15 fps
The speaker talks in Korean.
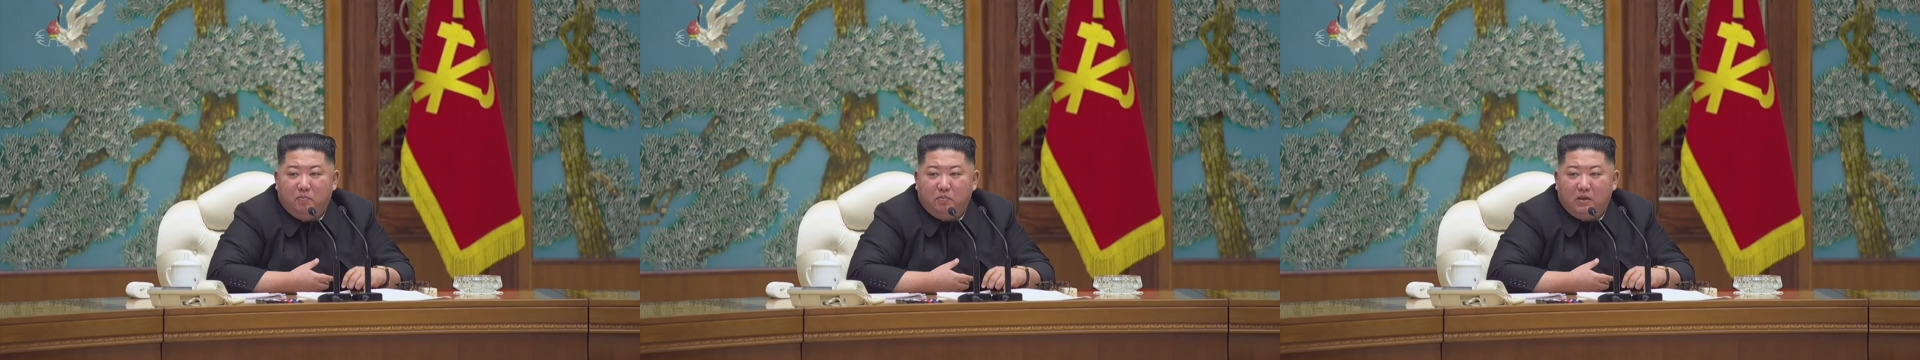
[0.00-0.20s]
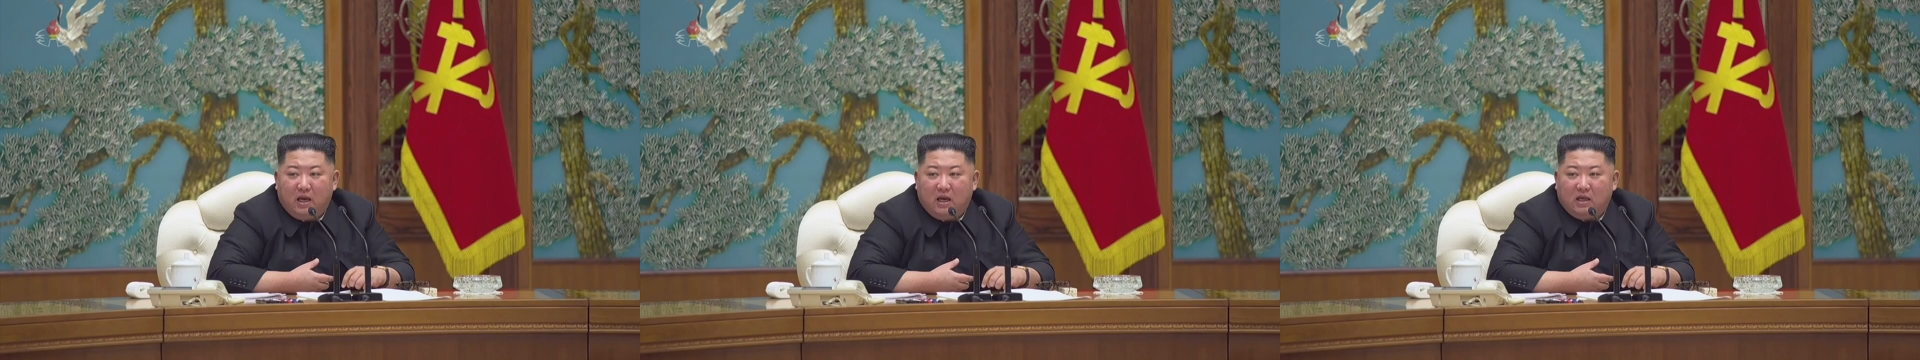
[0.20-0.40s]

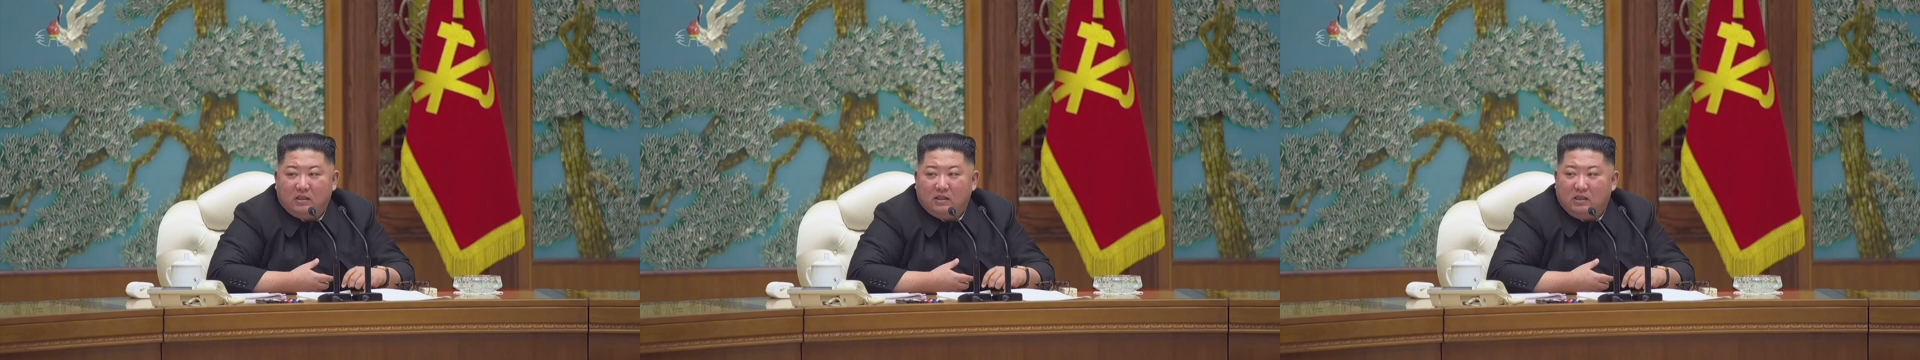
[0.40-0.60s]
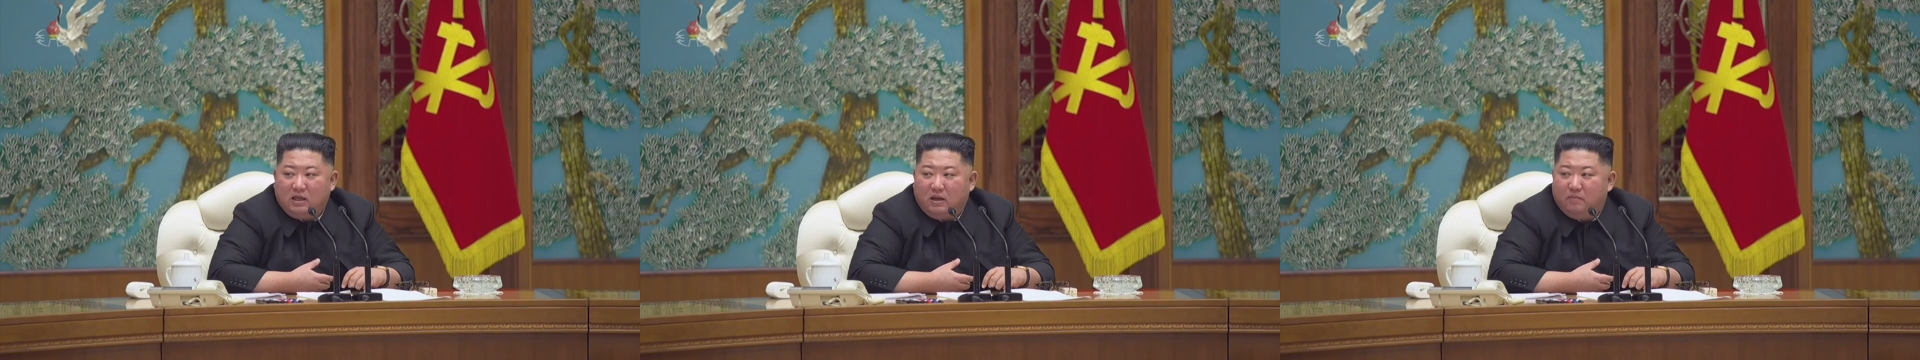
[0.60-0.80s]
가고
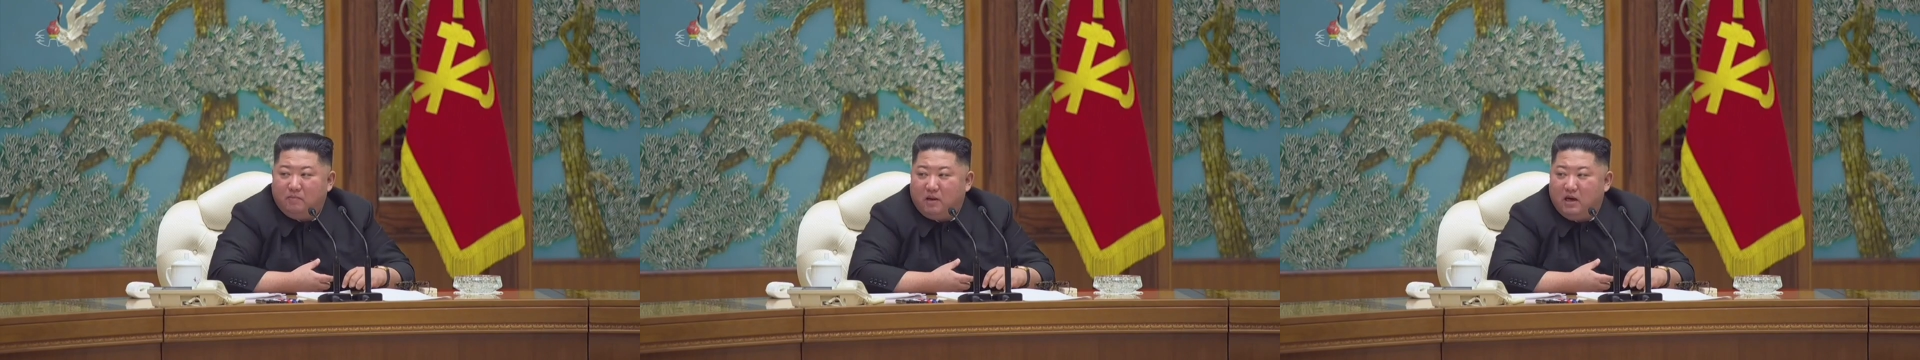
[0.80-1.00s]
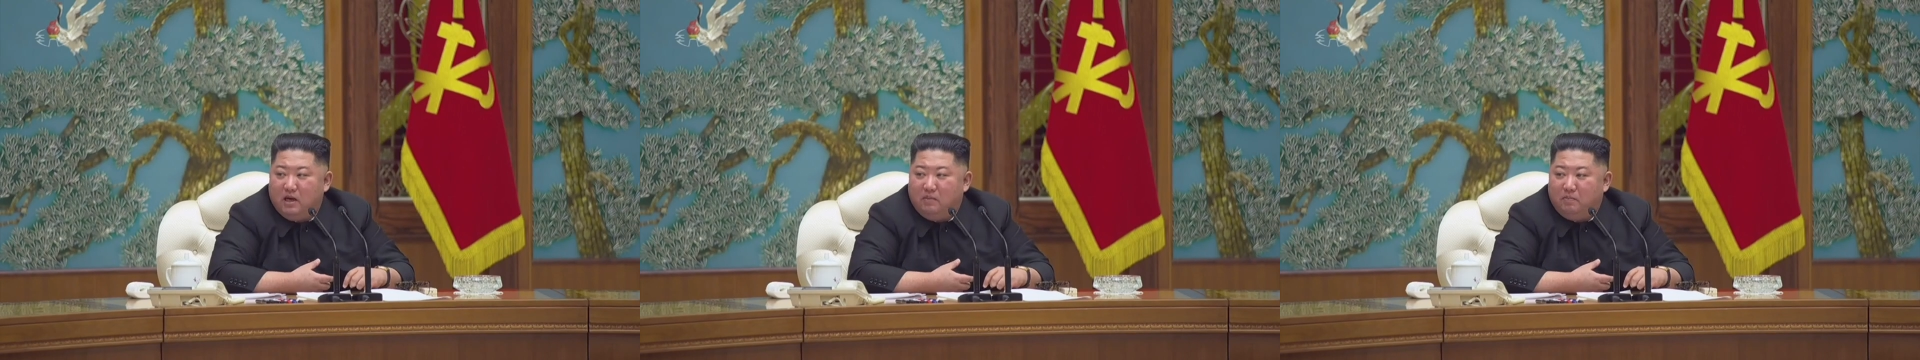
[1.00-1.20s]
있다고
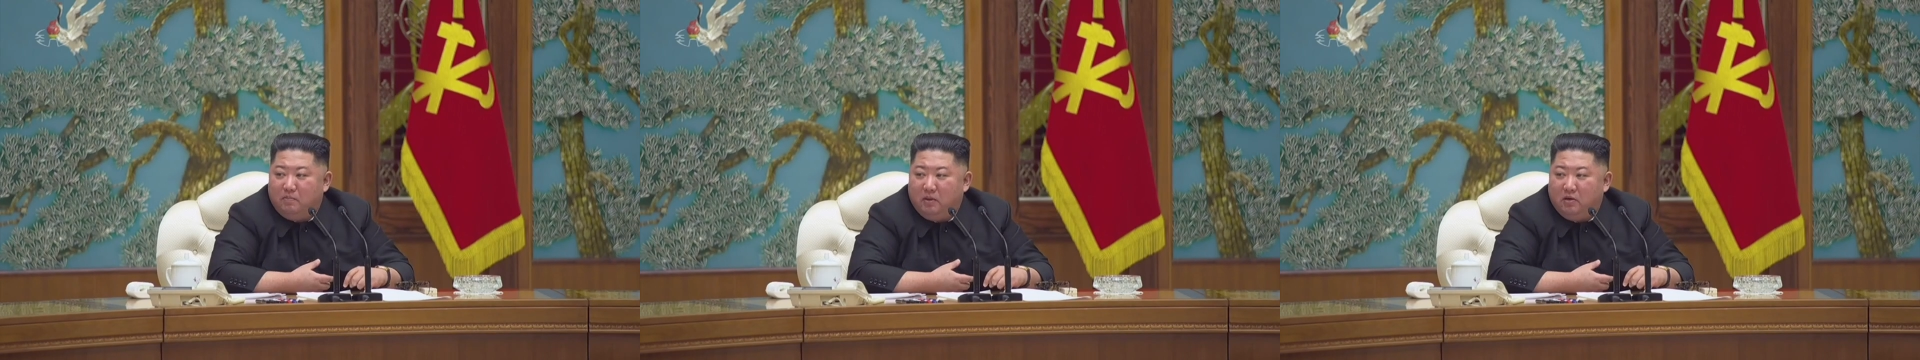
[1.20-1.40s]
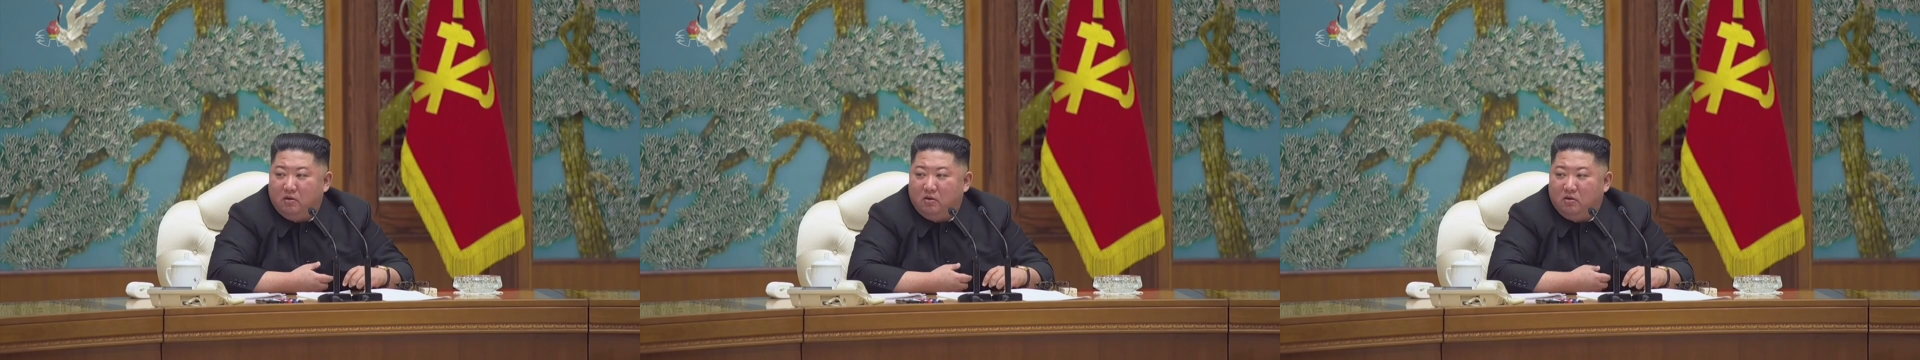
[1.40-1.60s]

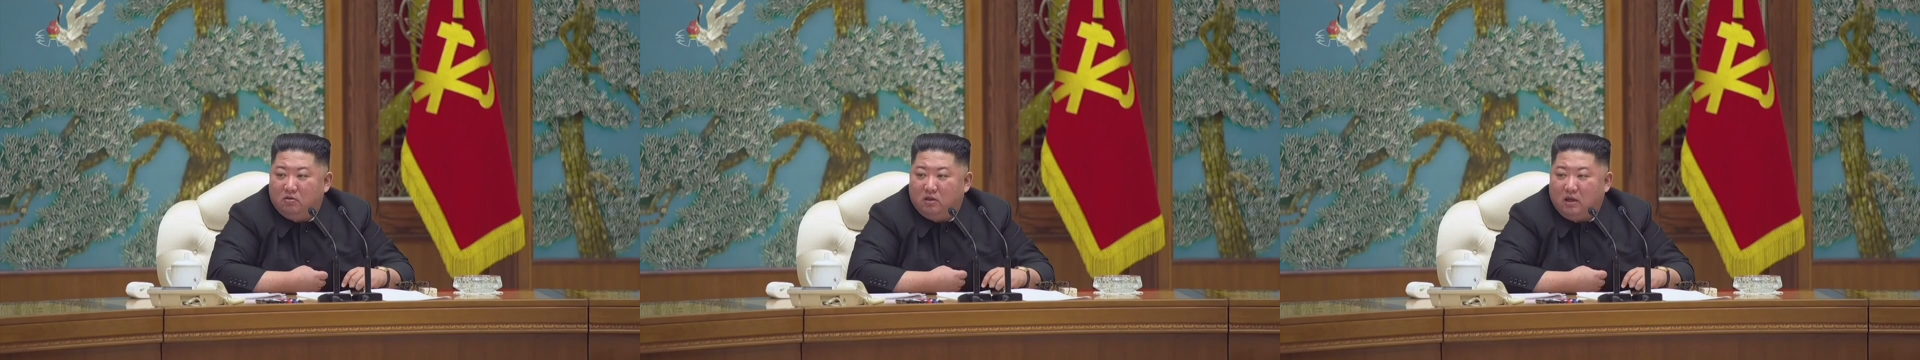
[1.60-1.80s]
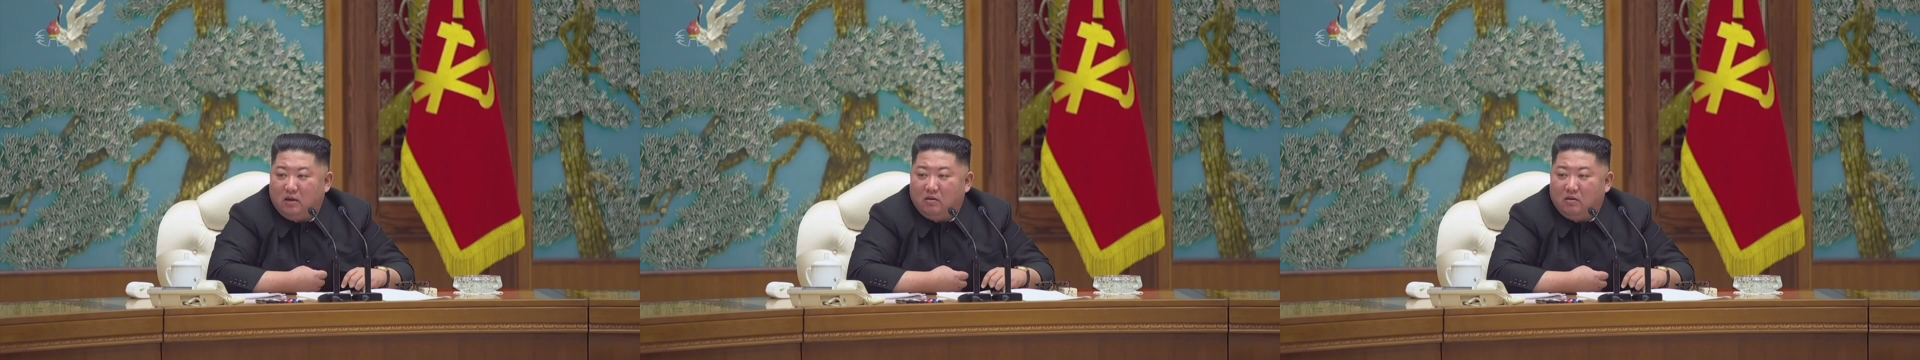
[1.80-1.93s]
평가하면서